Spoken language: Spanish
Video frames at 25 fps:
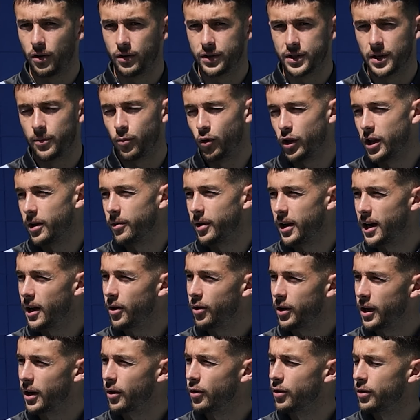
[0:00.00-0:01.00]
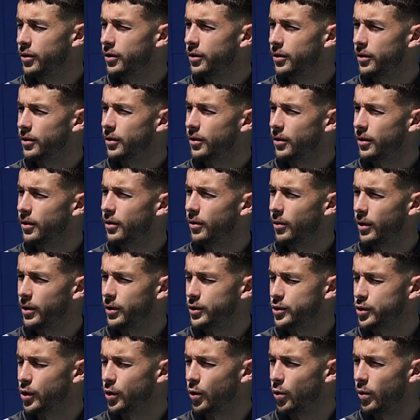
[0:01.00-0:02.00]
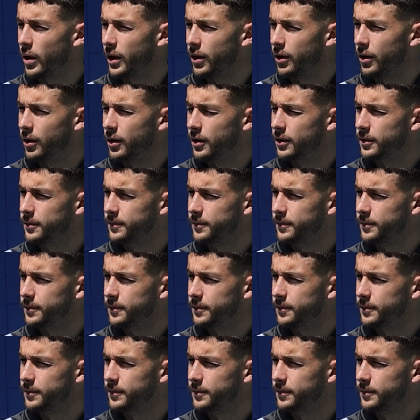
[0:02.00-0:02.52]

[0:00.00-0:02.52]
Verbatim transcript: se puede ver ahora con, cuando estoy jugando